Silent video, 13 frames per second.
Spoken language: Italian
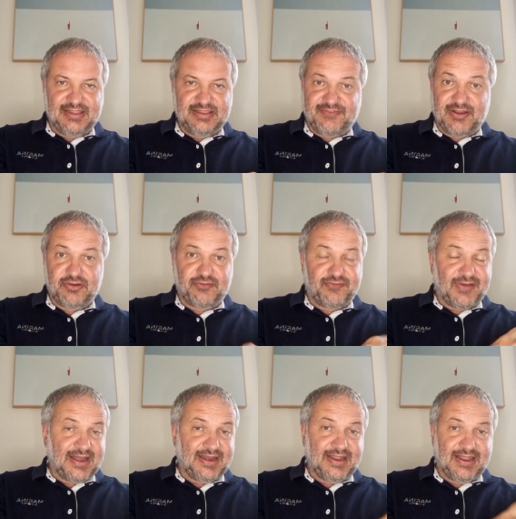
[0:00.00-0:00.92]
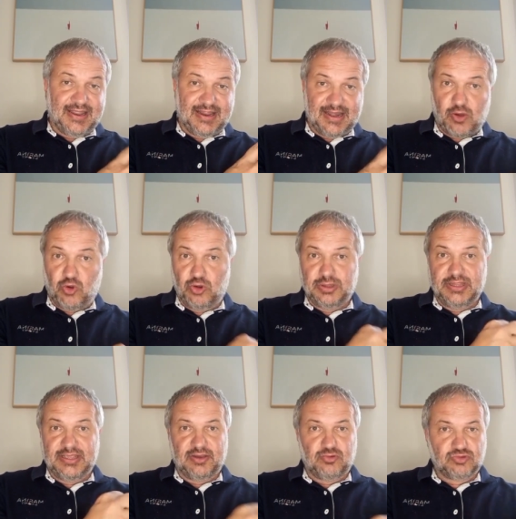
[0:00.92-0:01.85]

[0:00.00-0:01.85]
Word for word: gli fanno fare la holding in